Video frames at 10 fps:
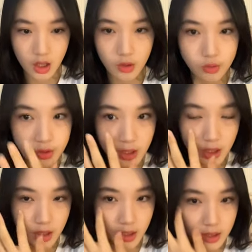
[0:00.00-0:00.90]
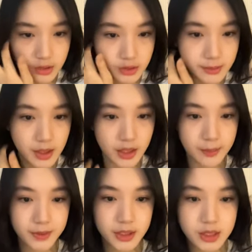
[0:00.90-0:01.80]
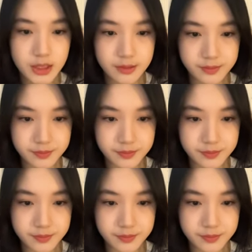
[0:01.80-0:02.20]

aku udah kalian udah makan apa tadi